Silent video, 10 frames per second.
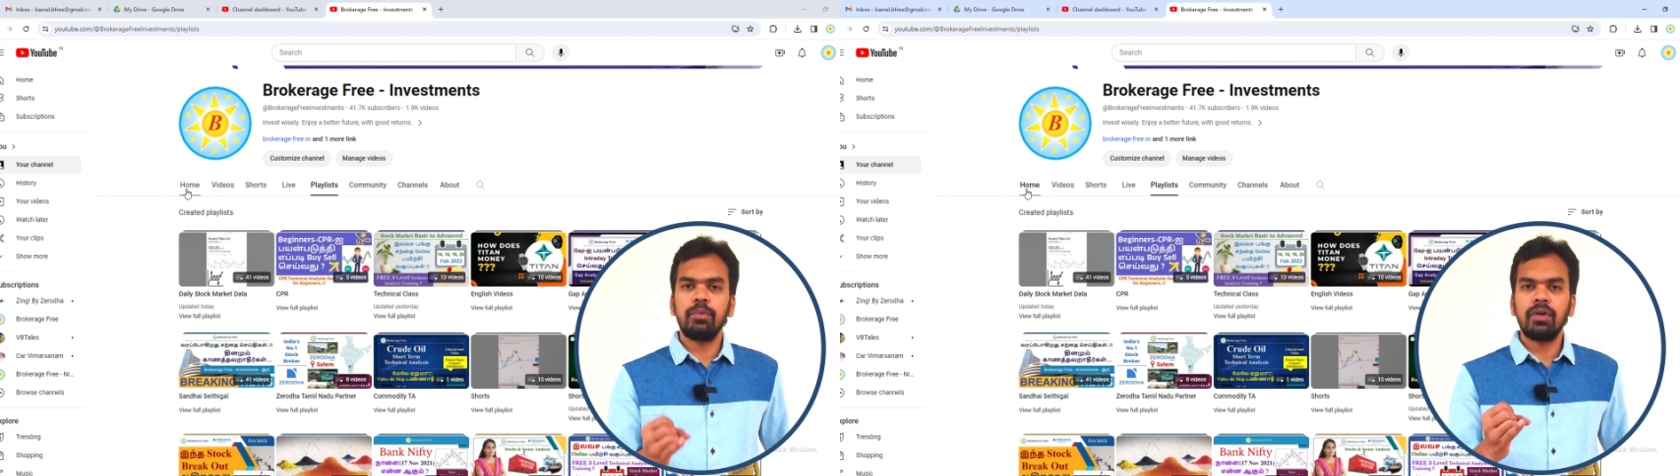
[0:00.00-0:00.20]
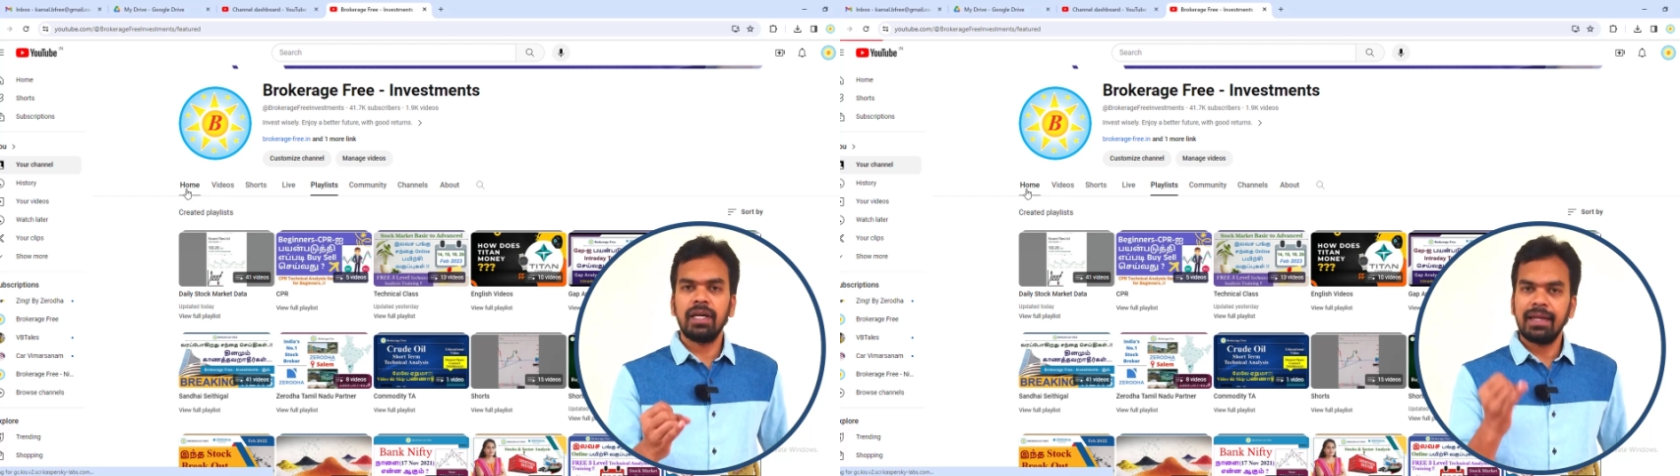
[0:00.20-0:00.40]

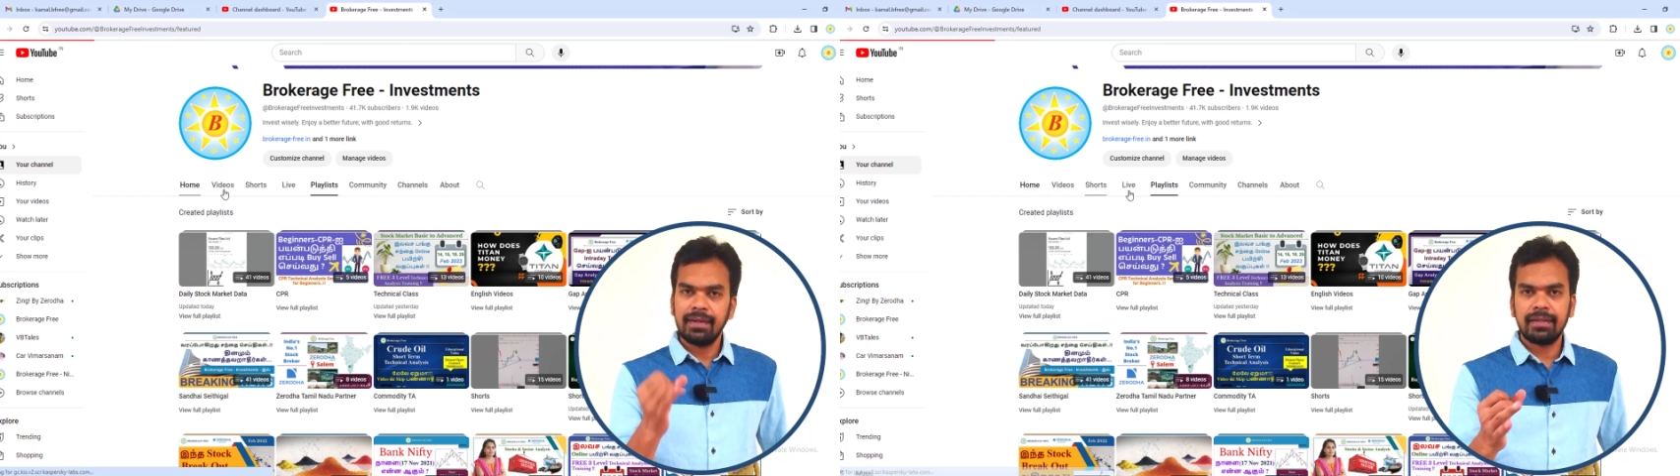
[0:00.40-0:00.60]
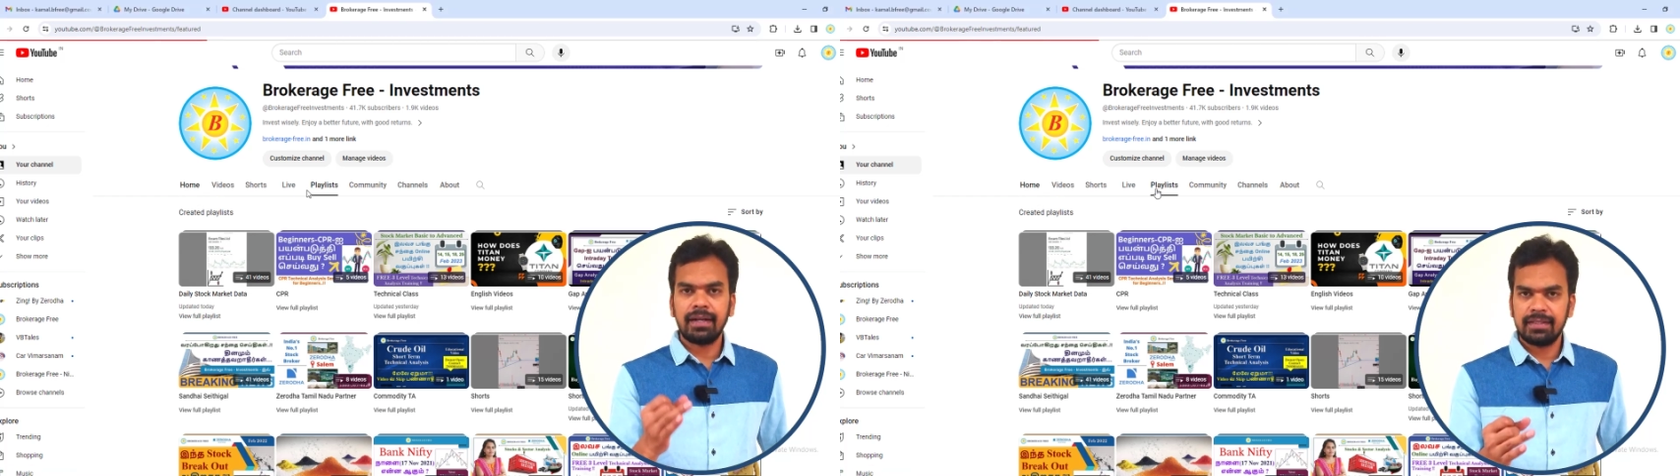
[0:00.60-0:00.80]
போல்
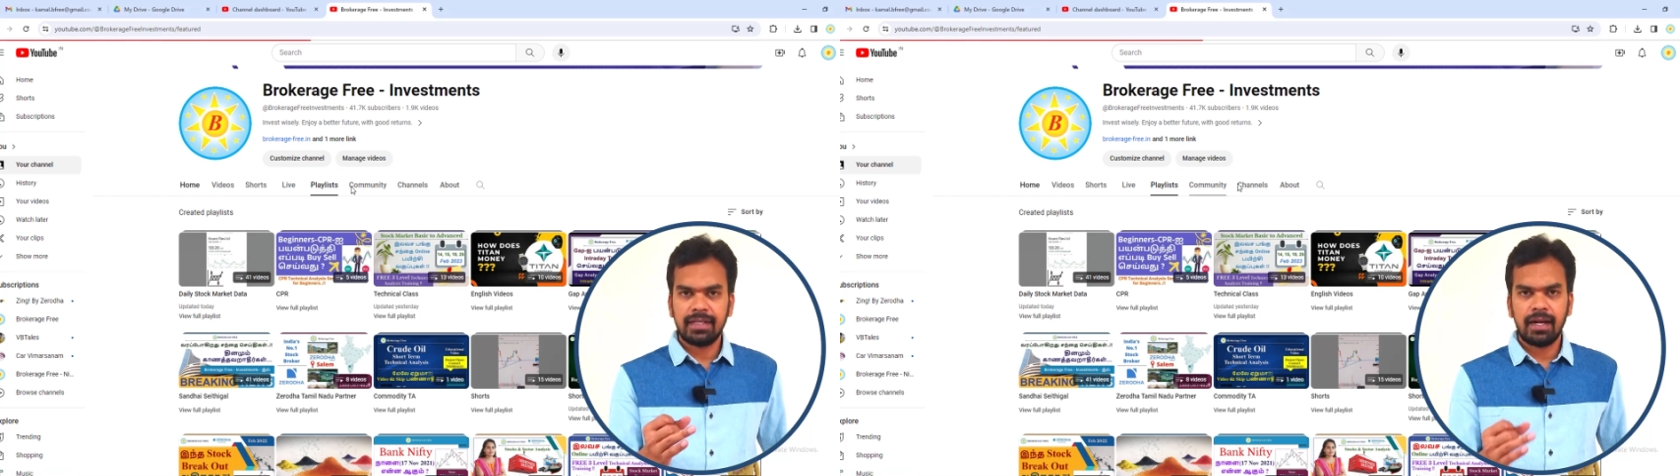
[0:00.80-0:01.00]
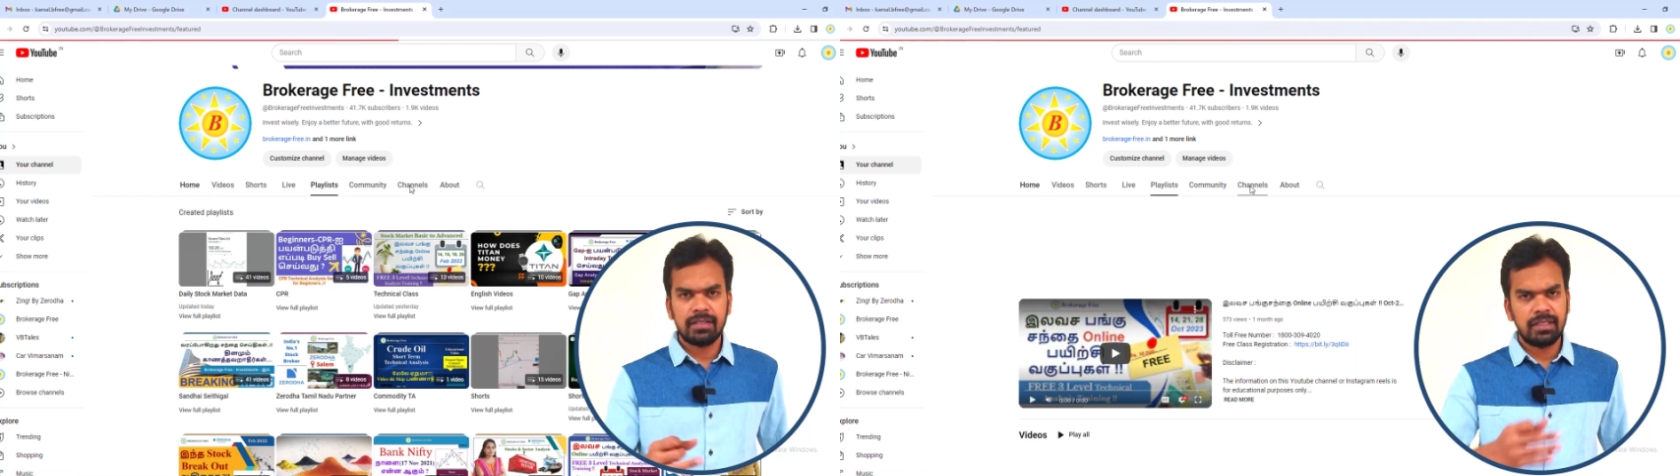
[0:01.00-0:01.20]
இன்டர்டே
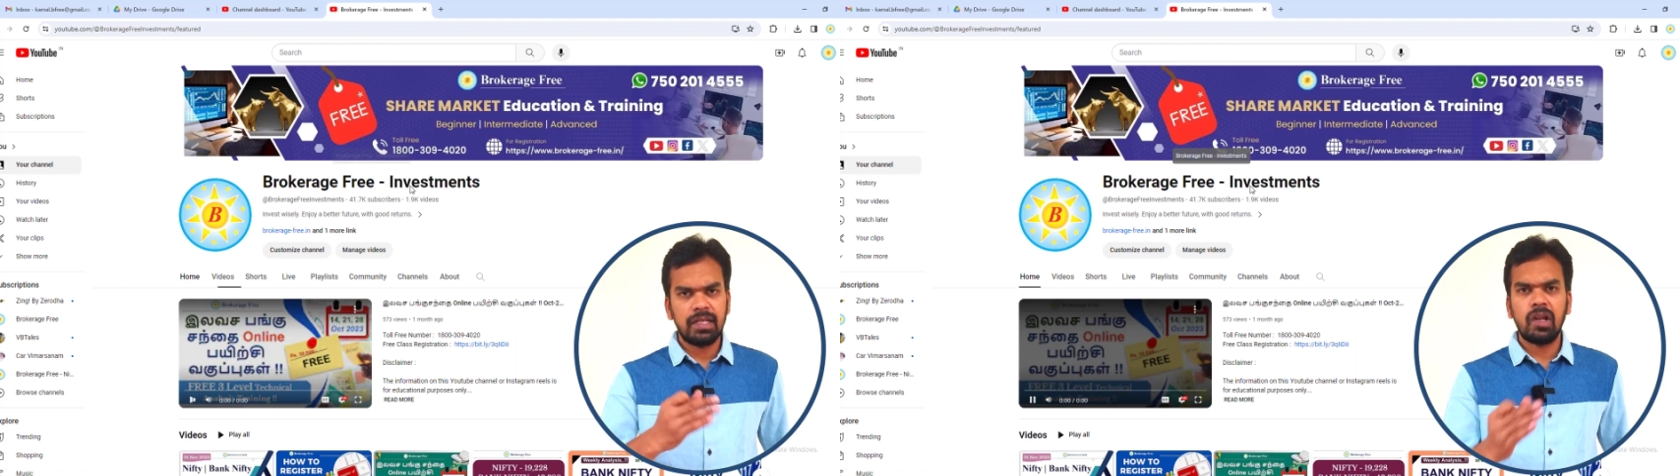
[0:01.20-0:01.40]
ஸ்ட்ராட்டஜி